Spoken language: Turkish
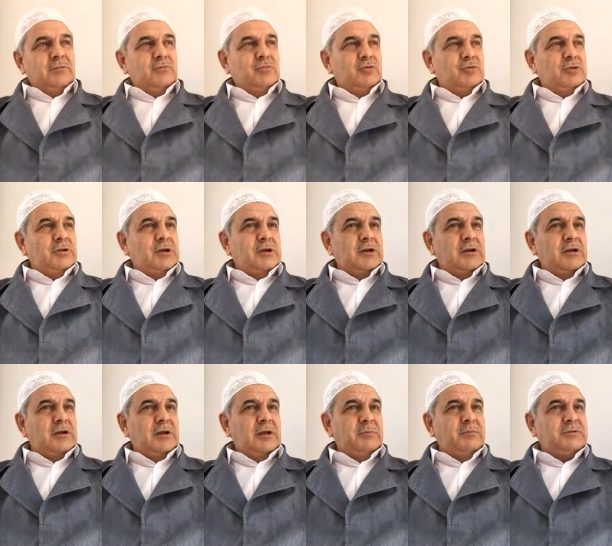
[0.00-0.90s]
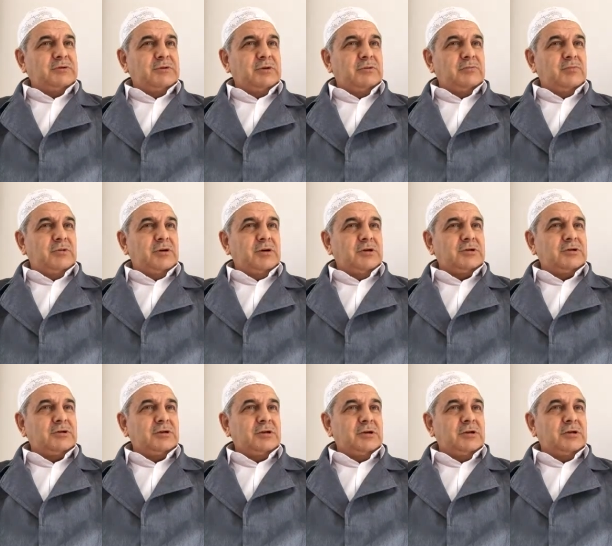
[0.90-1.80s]
Bunların hepsi
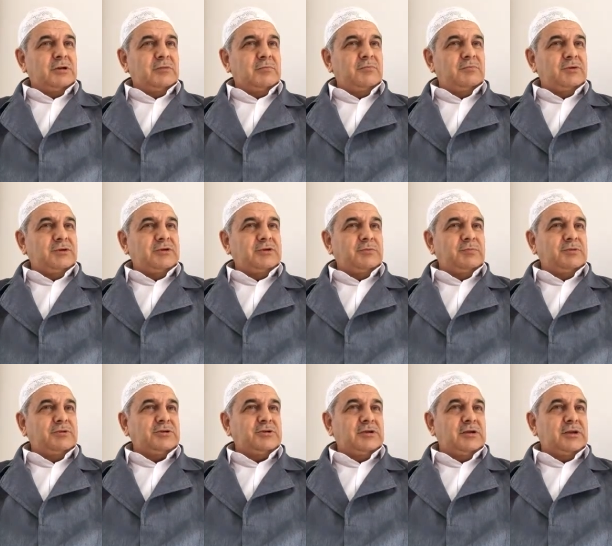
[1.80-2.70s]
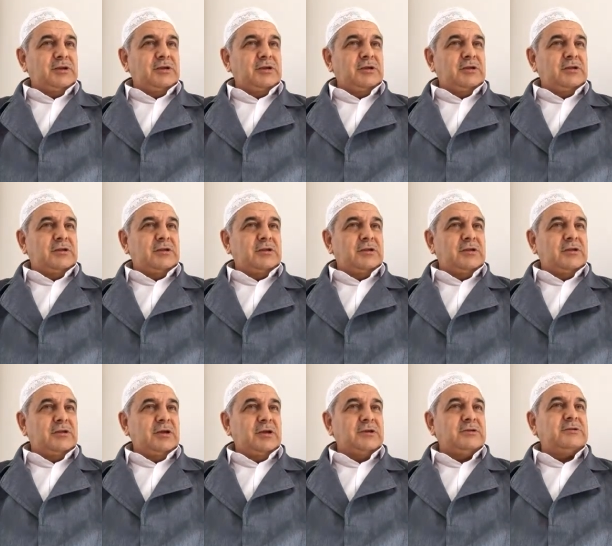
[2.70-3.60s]
bağışlayın pisi pisine
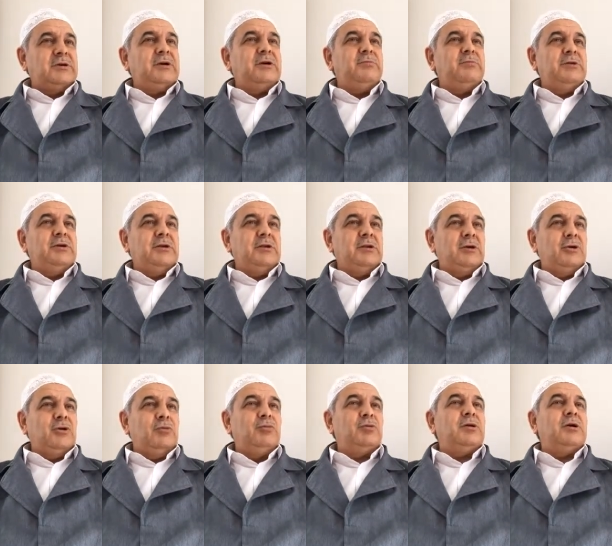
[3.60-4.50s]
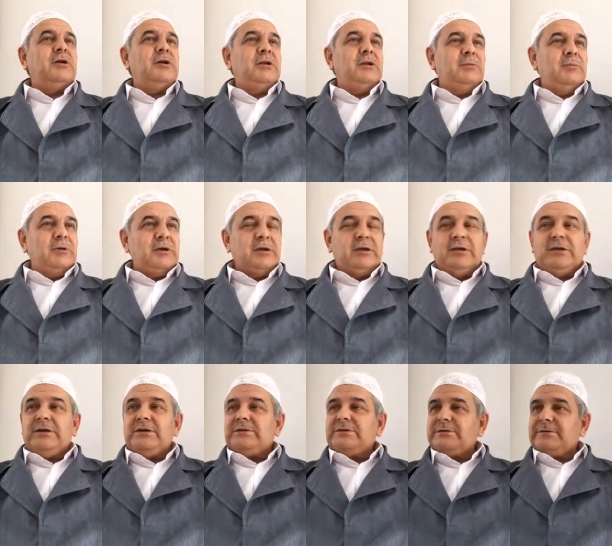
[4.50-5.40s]
gitti hesabıyla öbür aleme
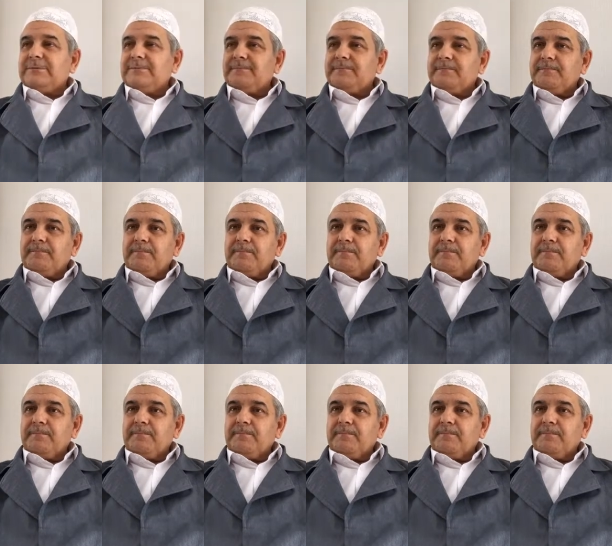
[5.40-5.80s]
gider.